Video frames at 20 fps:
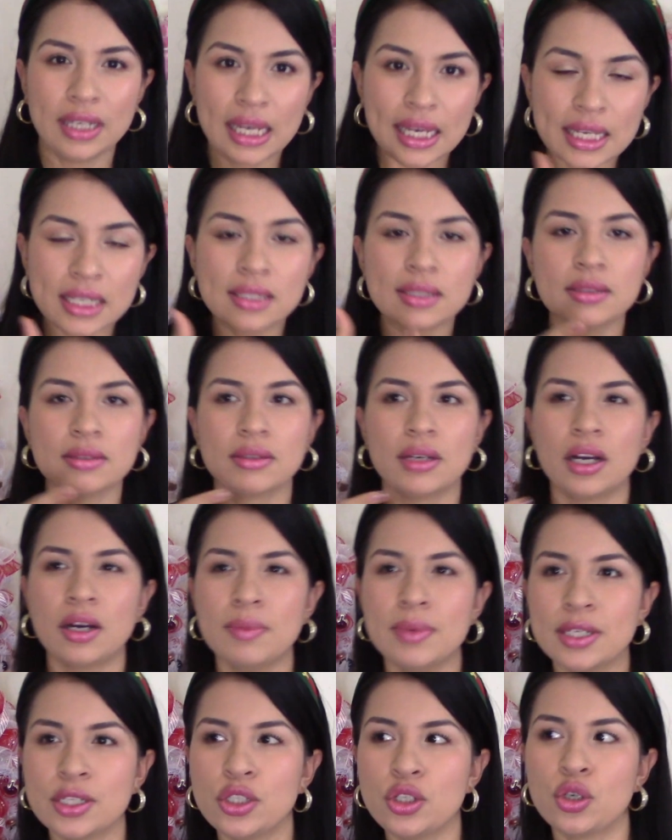es, ah,
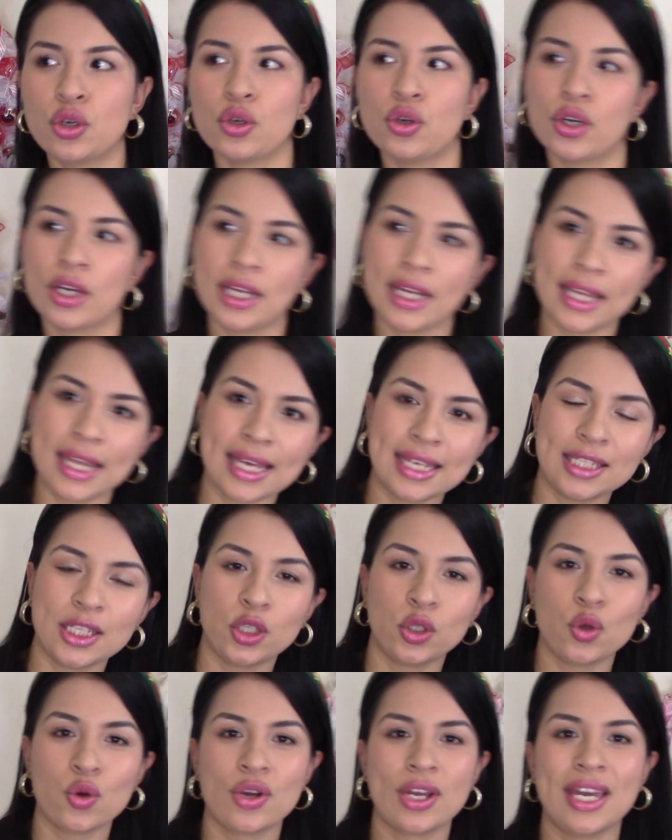como les digo, lo que le da ese
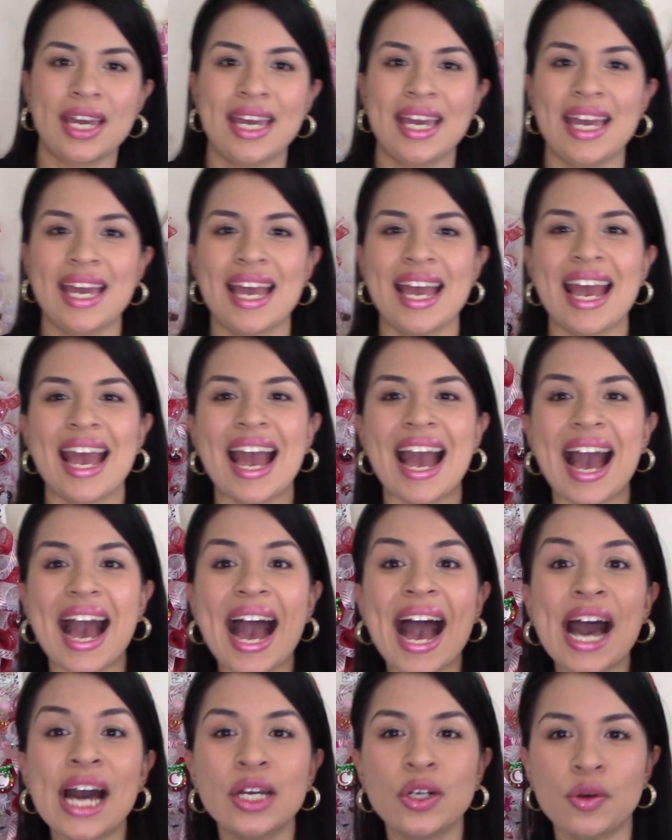toque
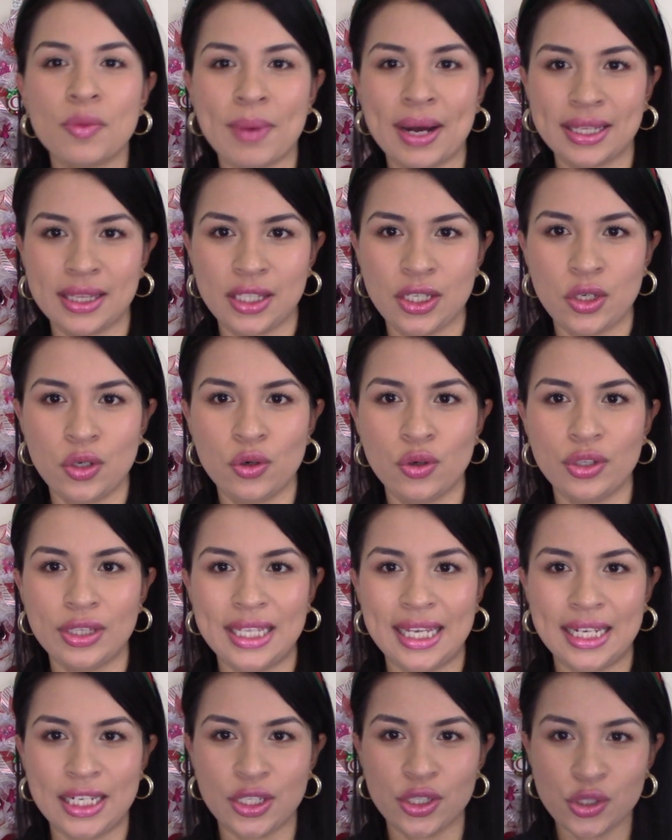aromático
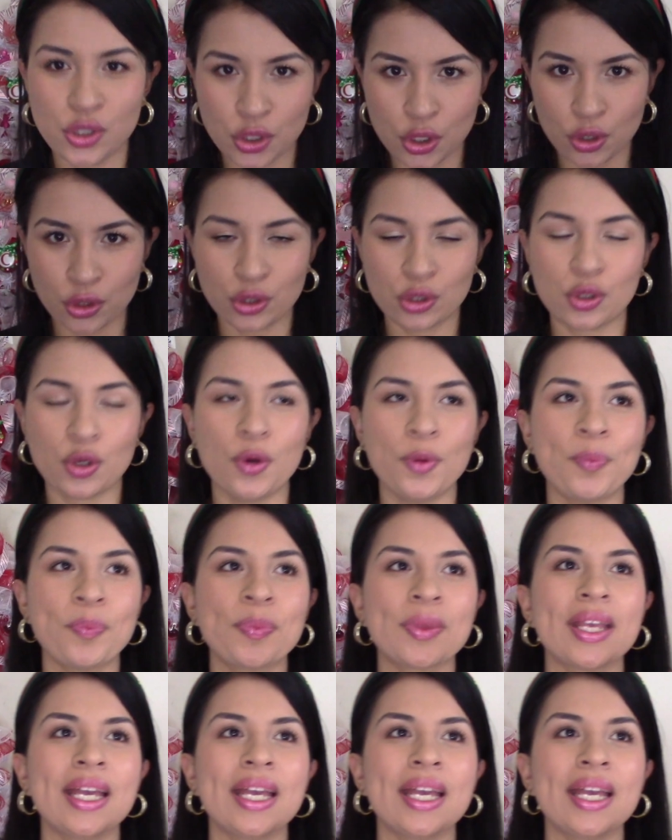delicioso.